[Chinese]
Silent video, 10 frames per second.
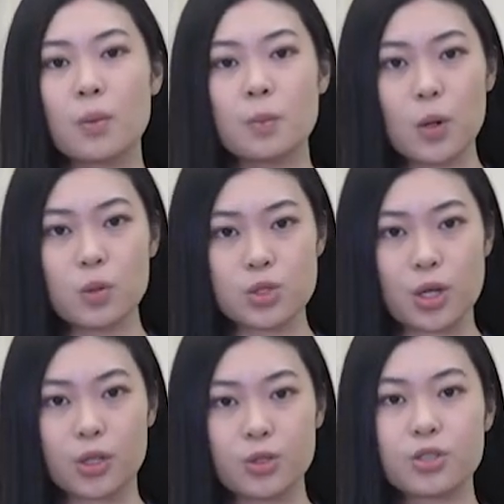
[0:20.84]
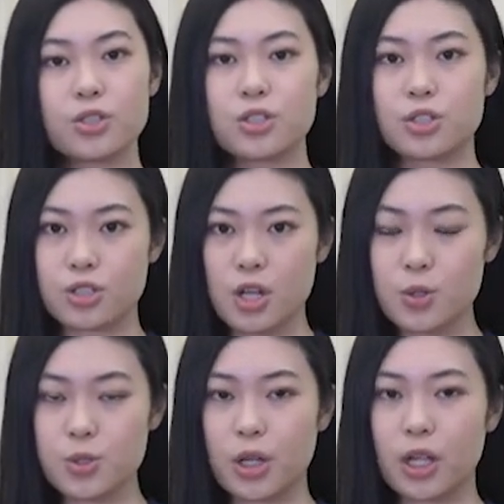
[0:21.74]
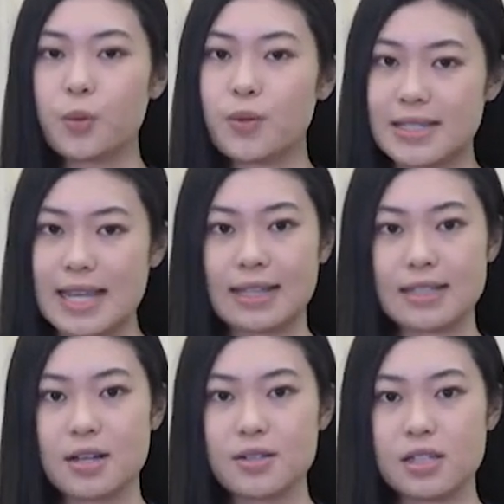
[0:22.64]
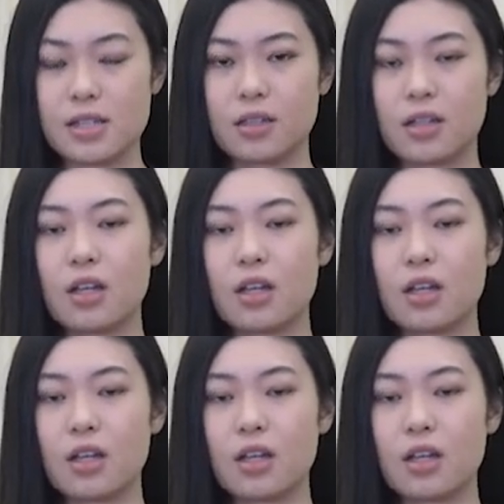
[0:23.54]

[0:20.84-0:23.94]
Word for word: 煲水是指烧水或假的消息。